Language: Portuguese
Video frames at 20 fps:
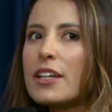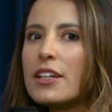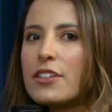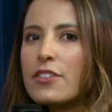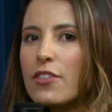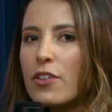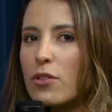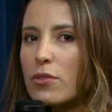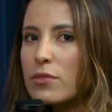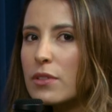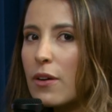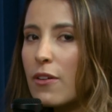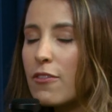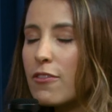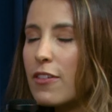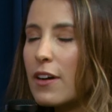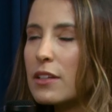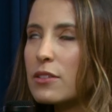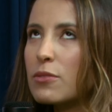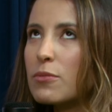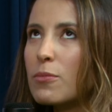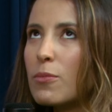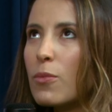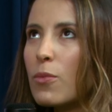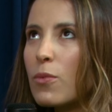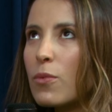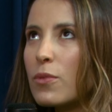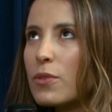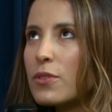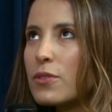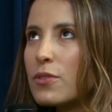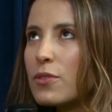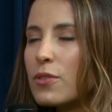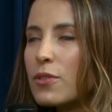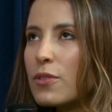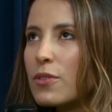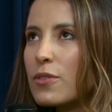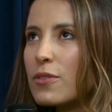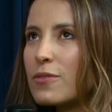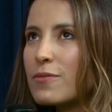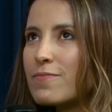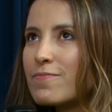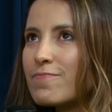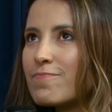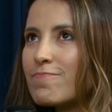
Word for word: vou contar um fato muito. Um perrengue.